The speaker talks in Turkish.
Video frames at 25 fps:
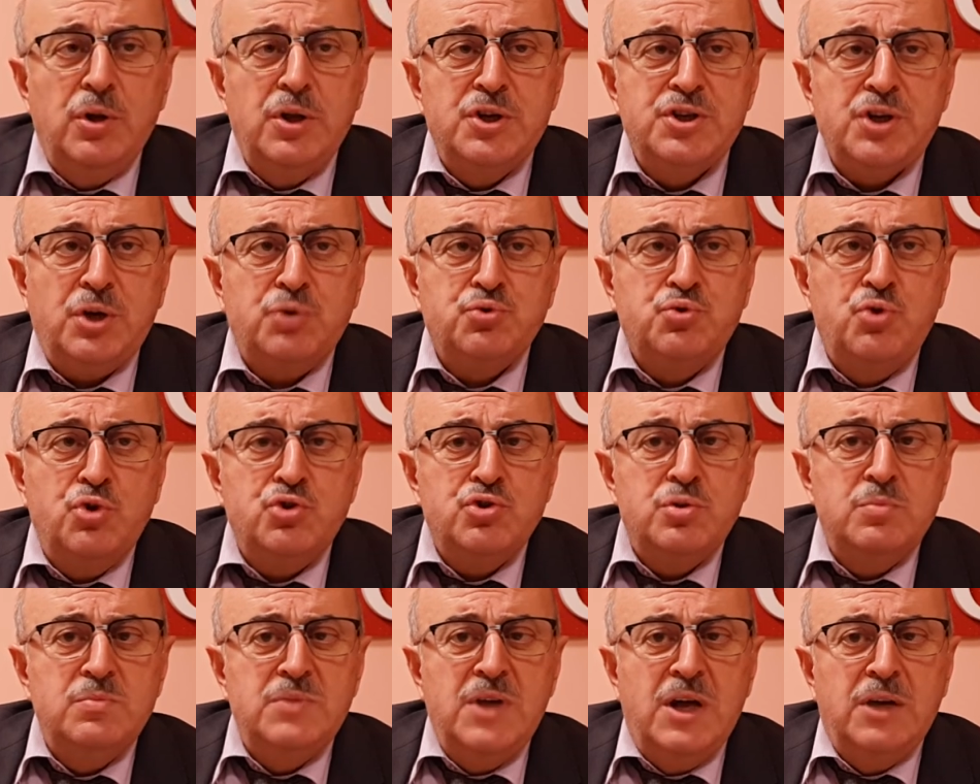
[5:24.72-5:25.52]

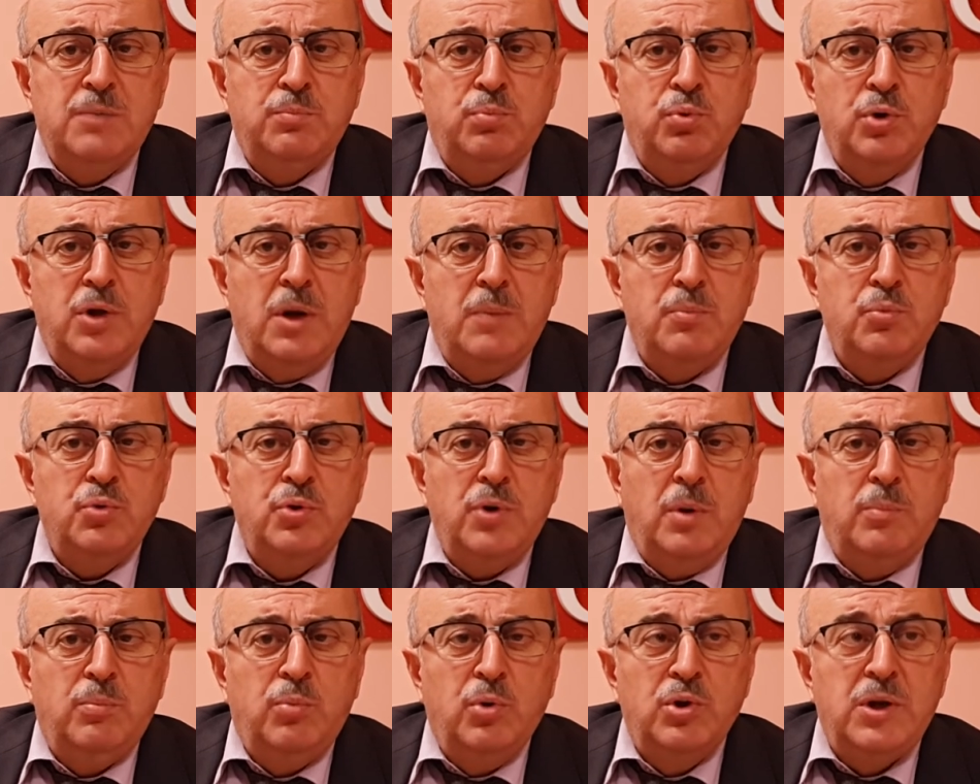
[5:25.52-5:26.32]
derdini derman olacak
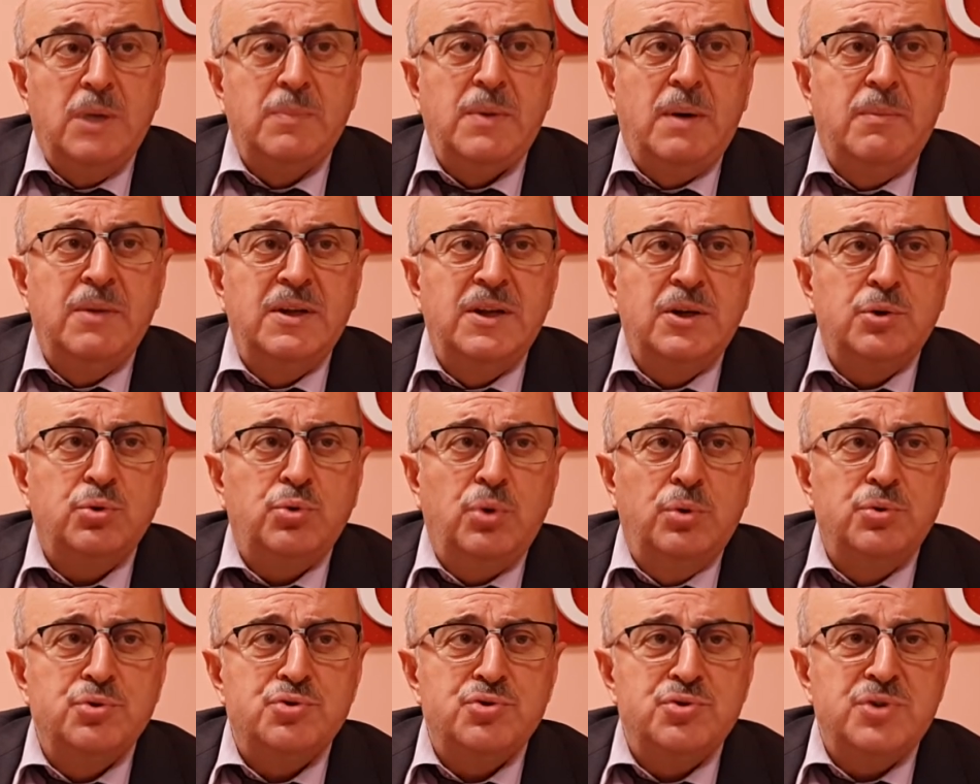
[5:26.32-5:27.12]
çözümler
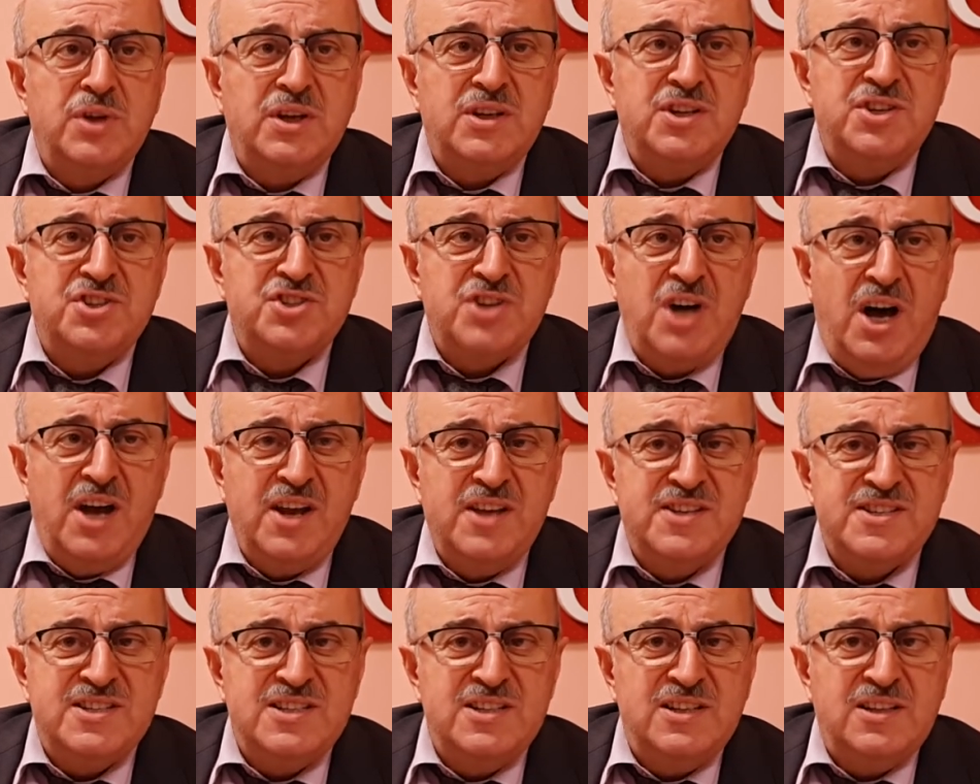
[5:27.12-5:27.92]
bulamıyor,
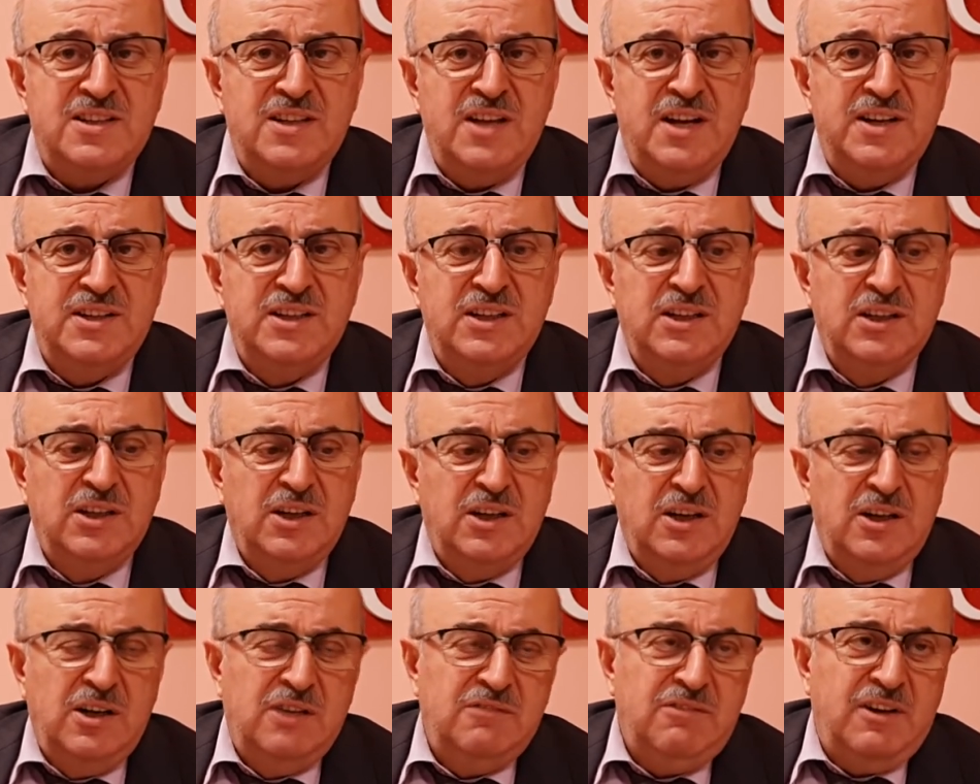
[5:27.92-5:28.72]
bulamamaları konusundaki
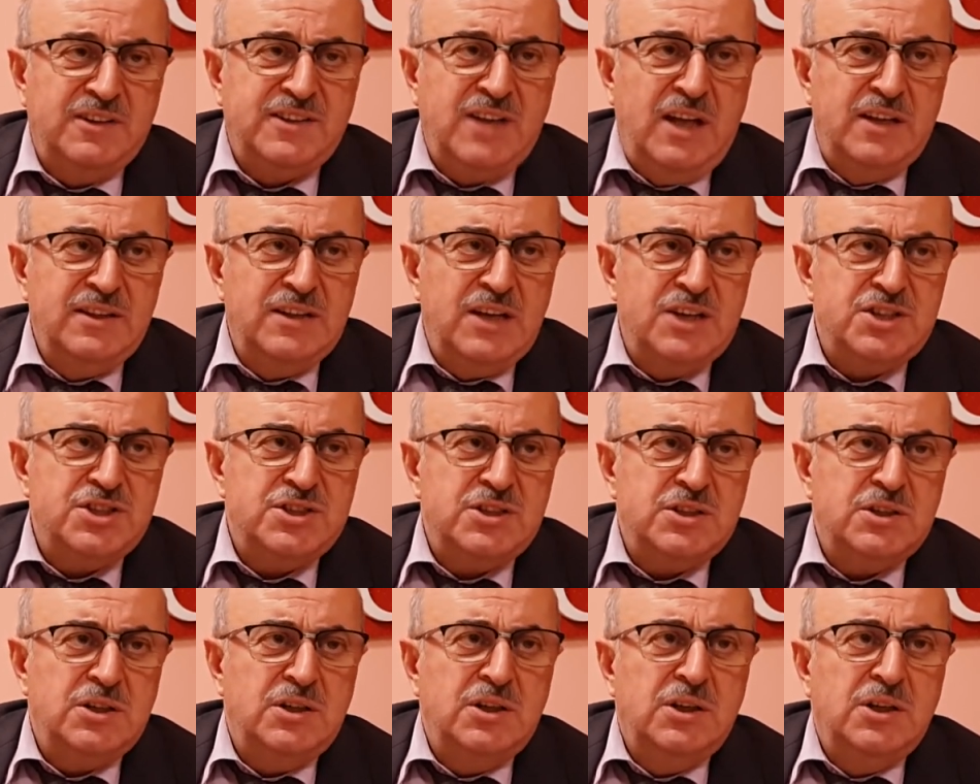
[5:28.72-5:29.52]
çaresizliklerini
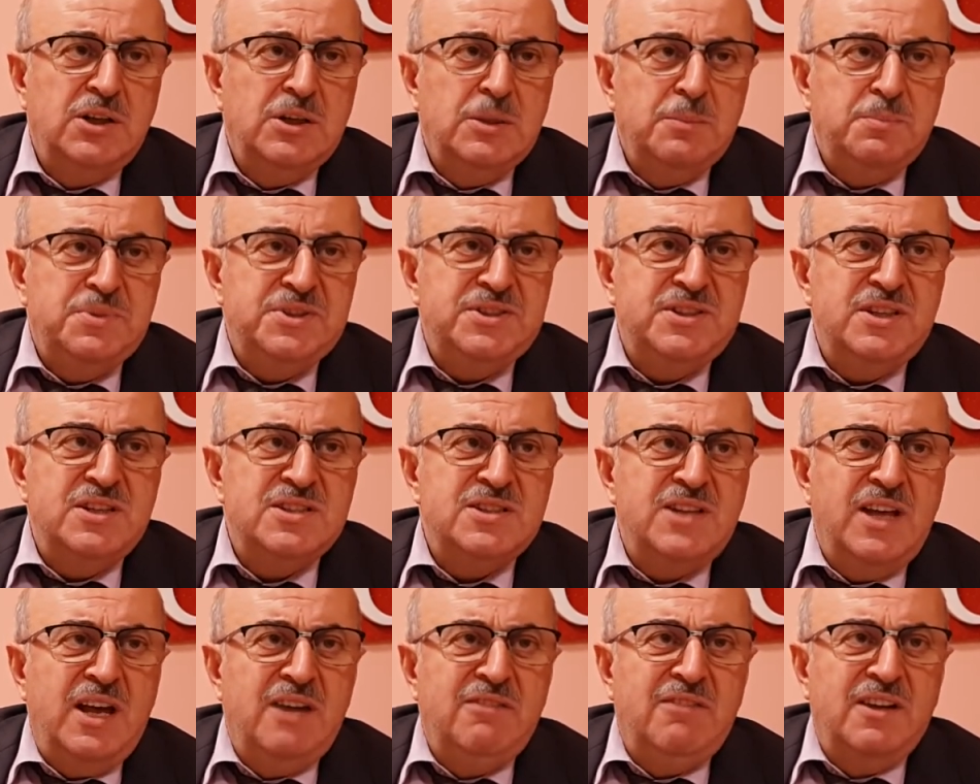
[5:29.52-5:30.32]

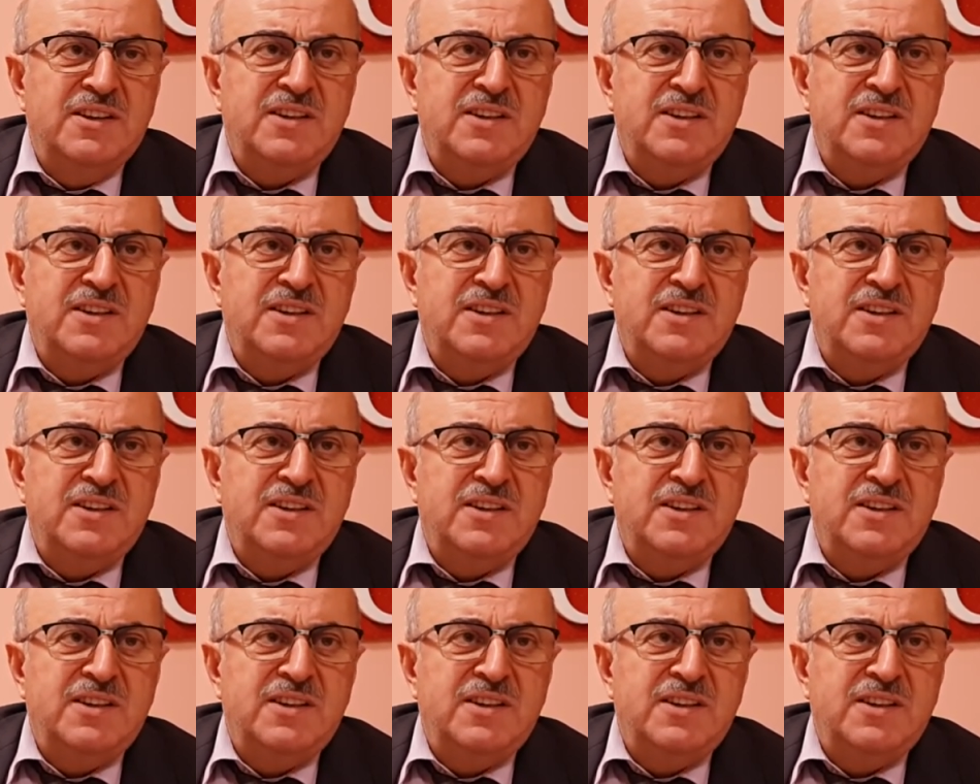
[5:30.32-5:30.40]
vatandaş,